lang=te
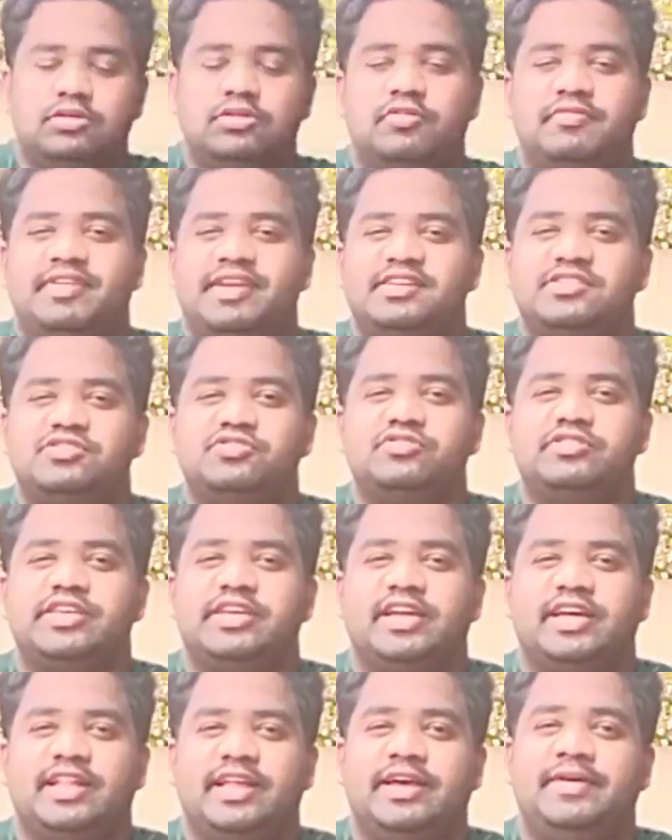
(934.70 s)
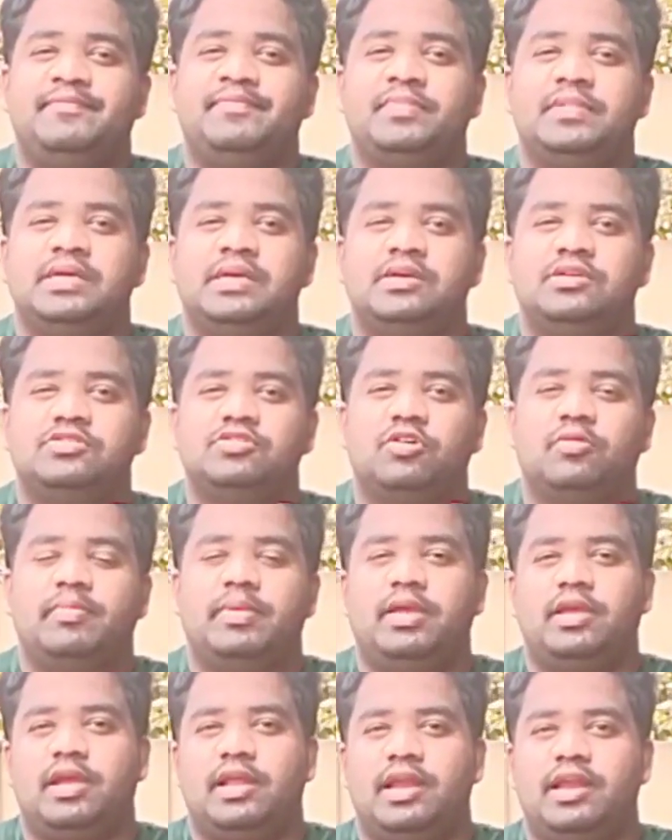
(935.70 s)
సో ఫ్రెండ్స్ చూశారు కదా సో
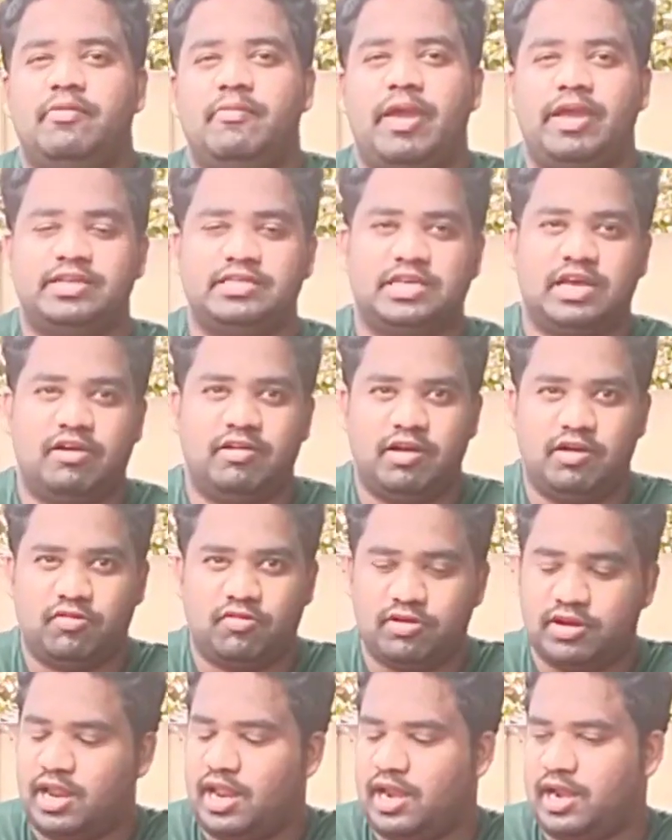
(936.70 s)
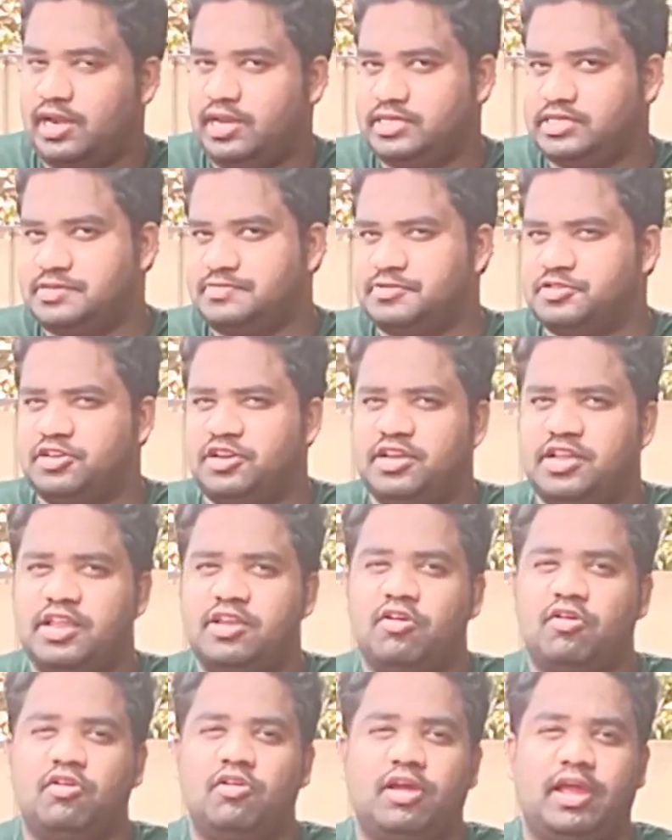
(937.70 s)
మీకు ఎలాంటి బైక్స్ కావాలనుకుంటే అలా డిస్క్రిప్షన్లో
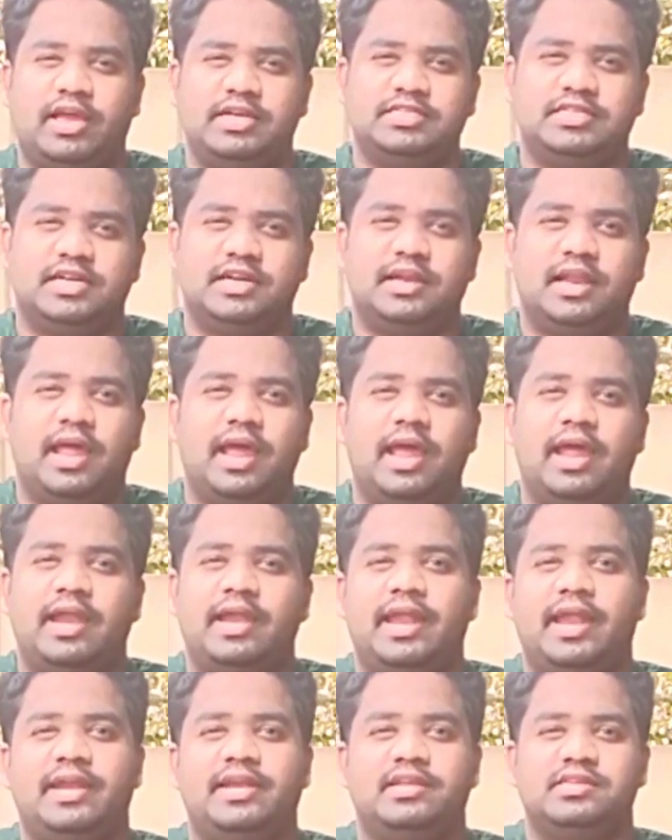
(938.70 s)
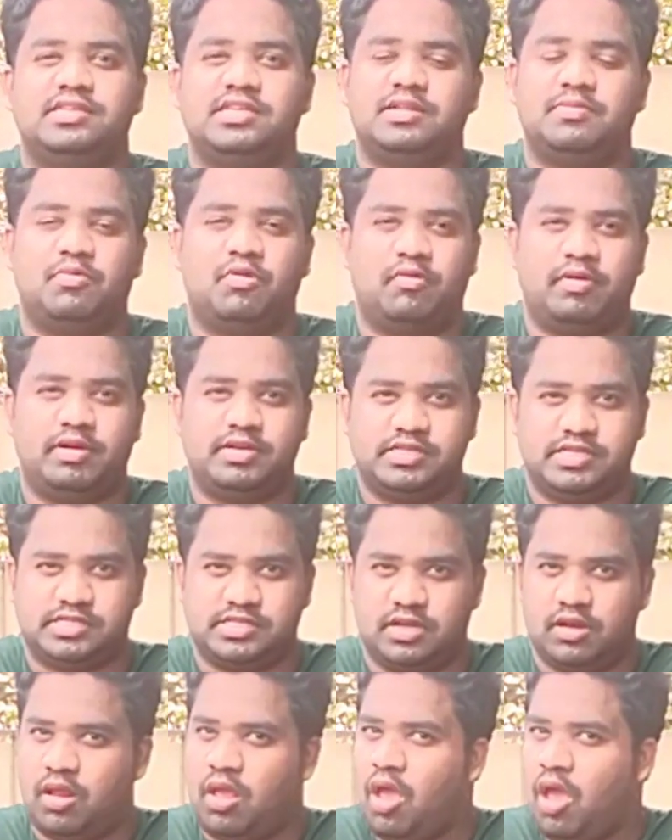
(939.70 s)
నేను ఒక లొకేషన్ అండ్ అడ్రస్ అయితే ప్రొవైడ్
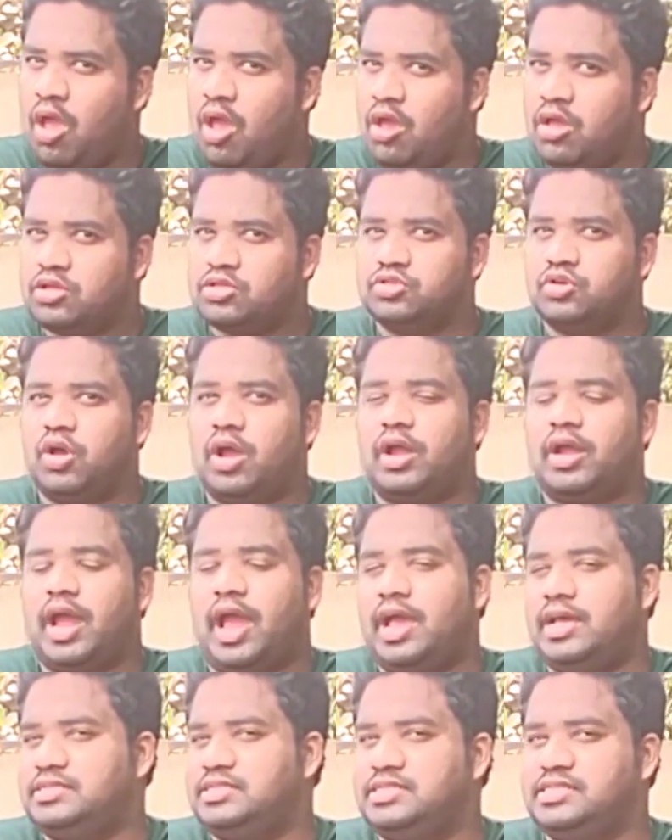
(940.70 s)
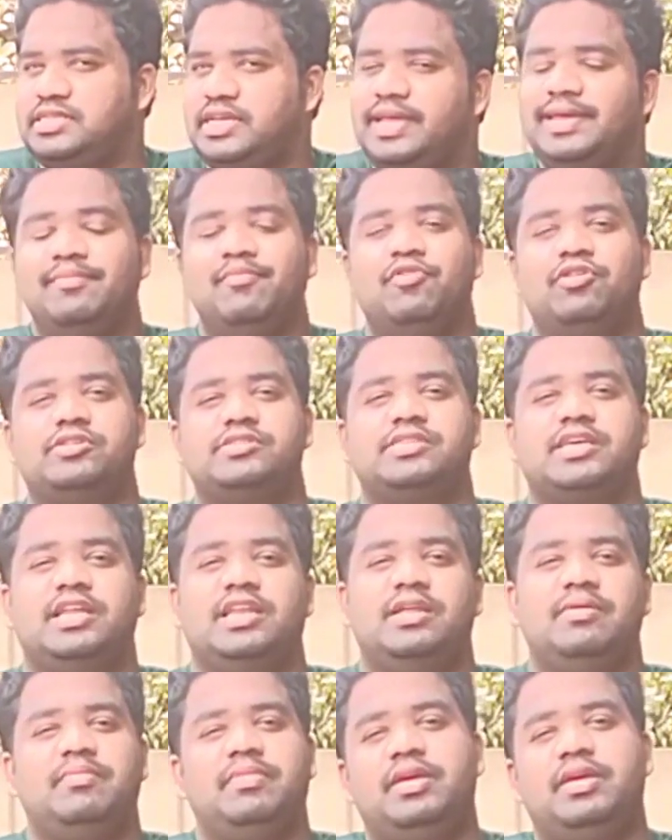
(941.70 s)
చేశాను సో ఆ ఆసిస్ ఈ మోడల్స్కి
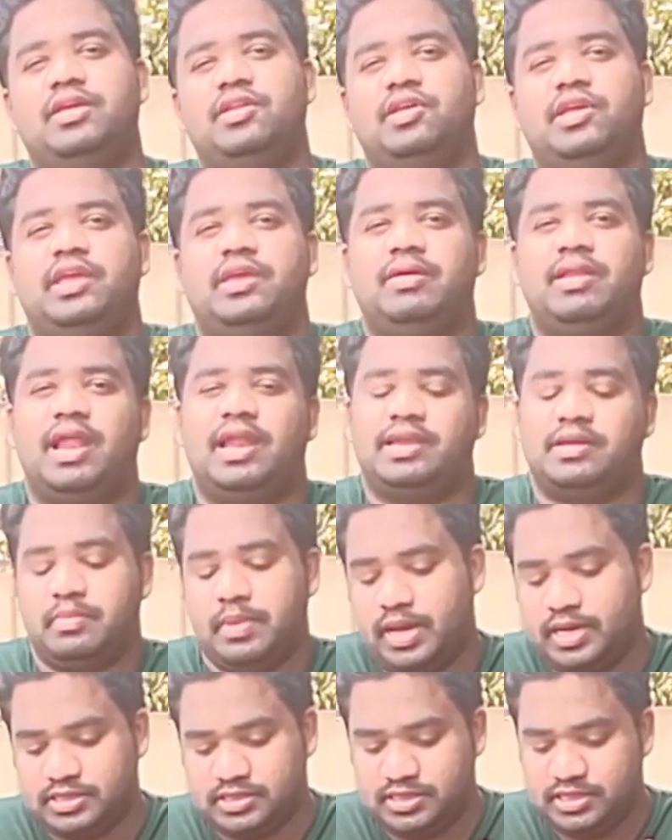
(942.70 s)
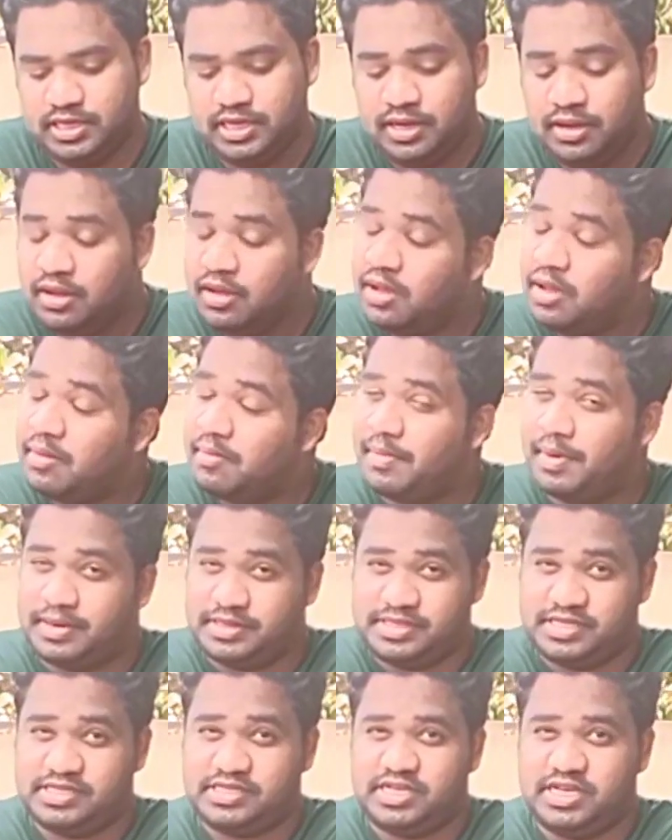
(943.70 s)
వెళ్ళి మీరు ఇలాంటి బైక్స్ని
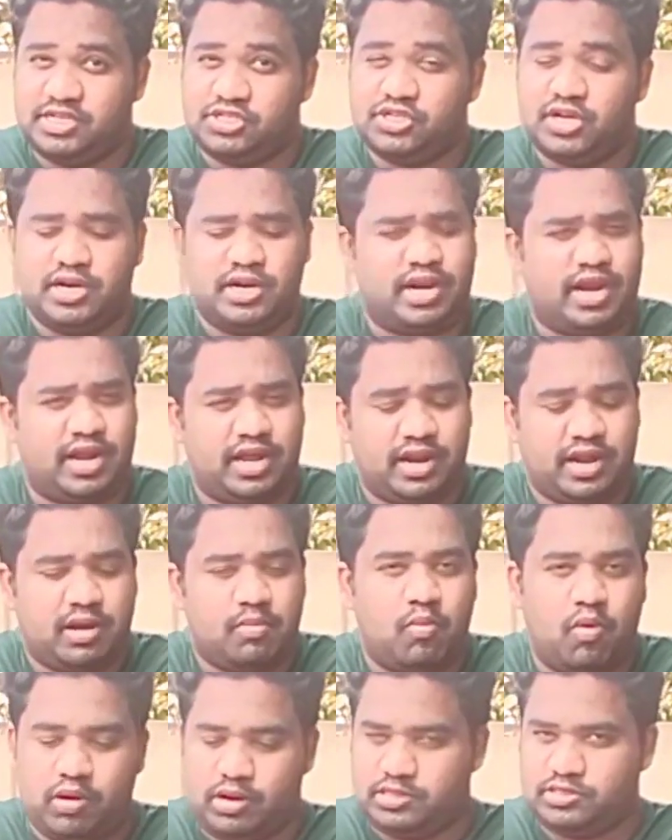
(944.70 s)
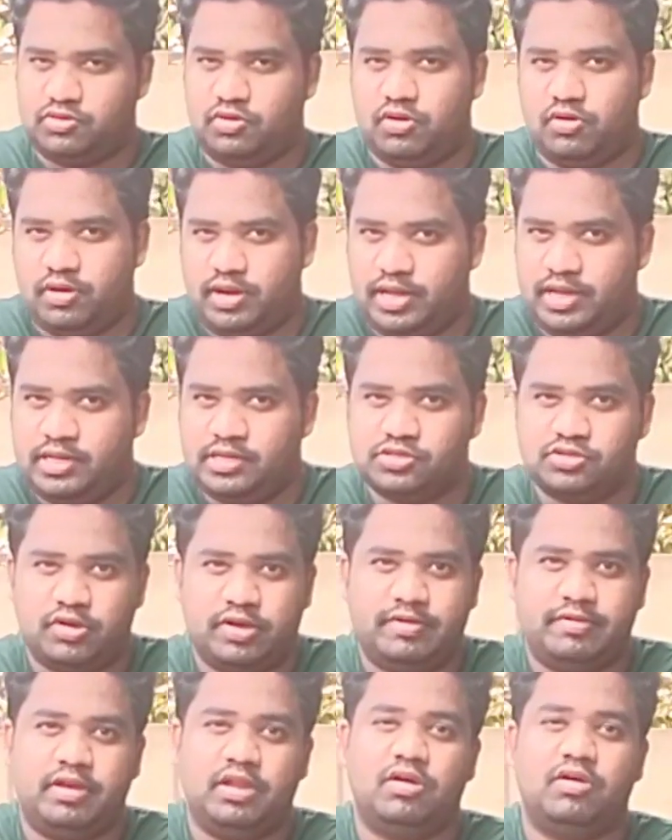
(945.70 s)
పర్చేస్ చేయొచ్చు అండ్ రకరకాల మోడల్స్ కూడా ఉన్నాయి సో
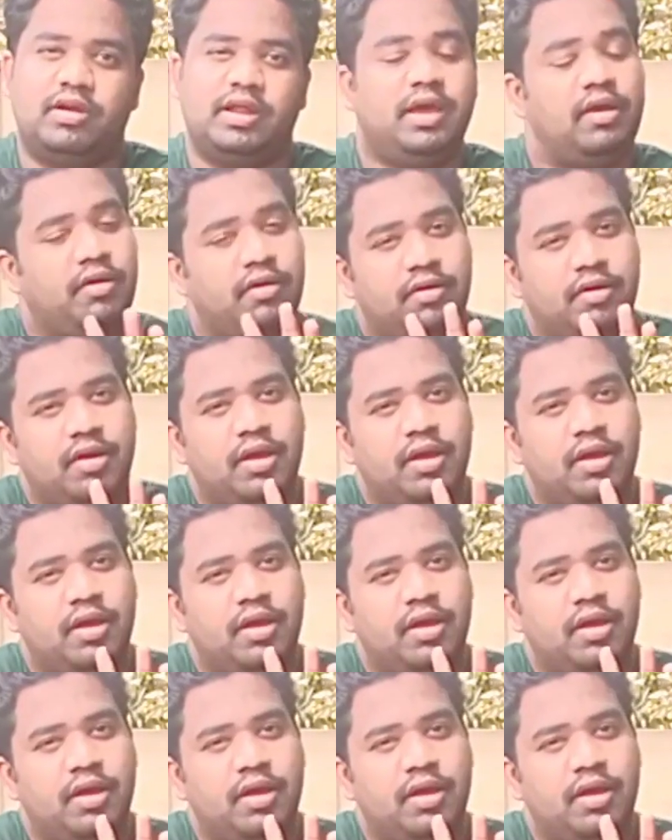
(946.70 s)
అవన్నీ కూడా